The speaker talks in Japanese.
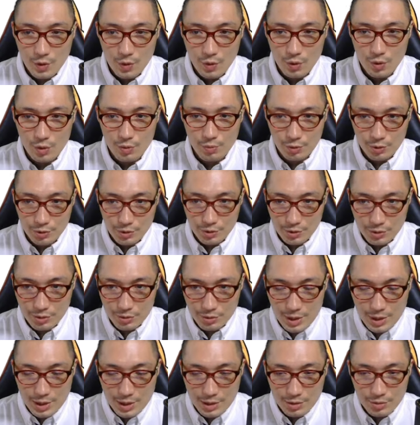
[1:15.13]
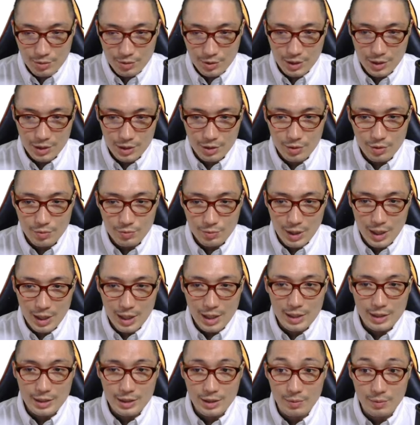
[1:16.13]
このボスクエストに挑む
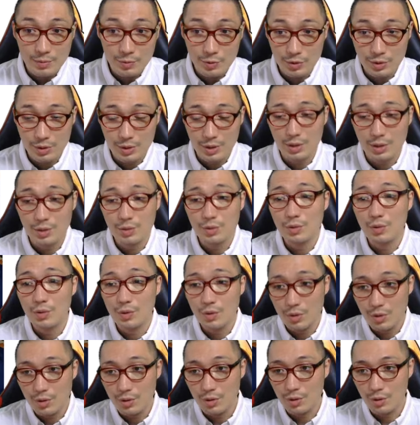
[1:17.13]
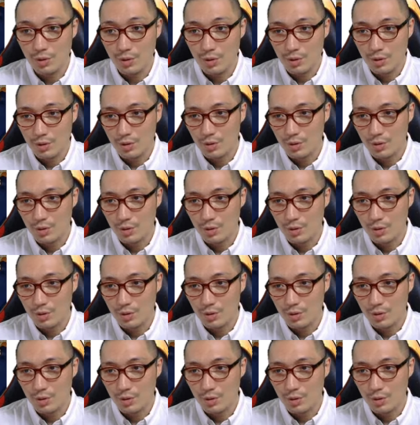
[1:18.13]
アイテムっていうのを、